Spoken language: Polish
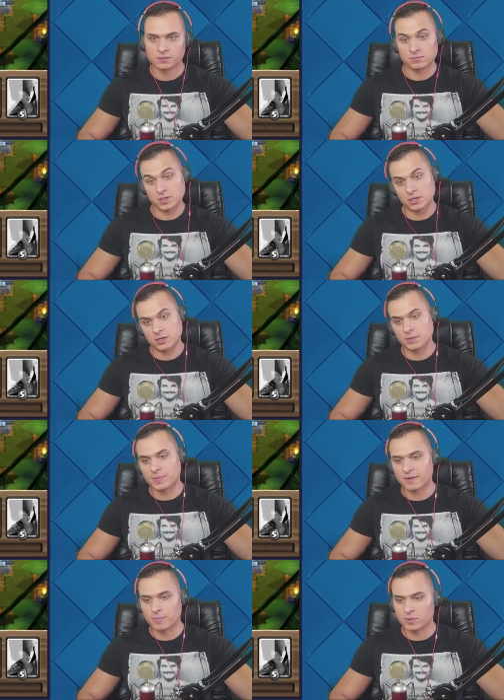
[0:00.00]
No i
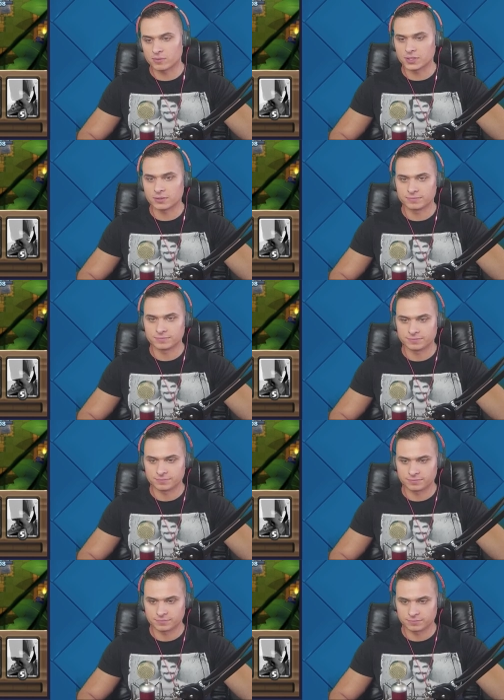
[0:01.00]
prawie porówno.
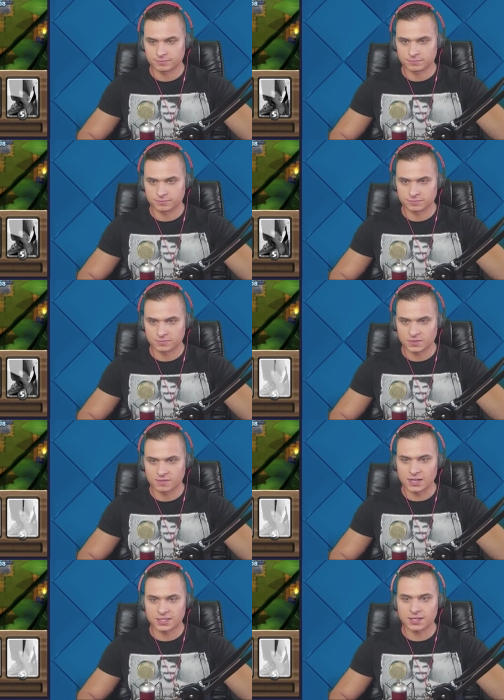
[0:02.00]

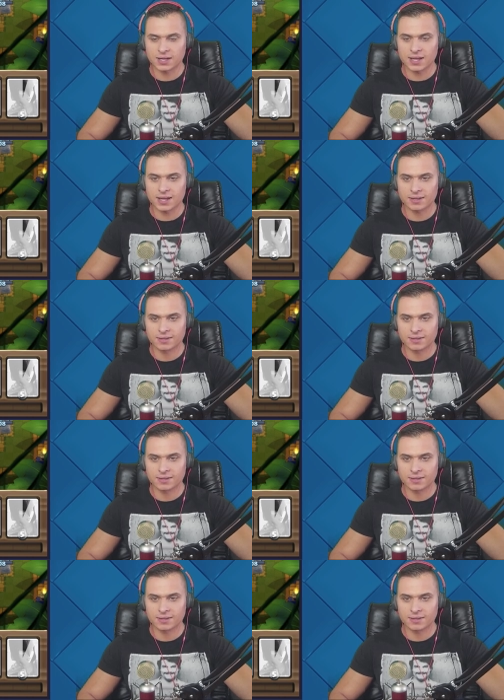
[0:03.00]
Walkiria!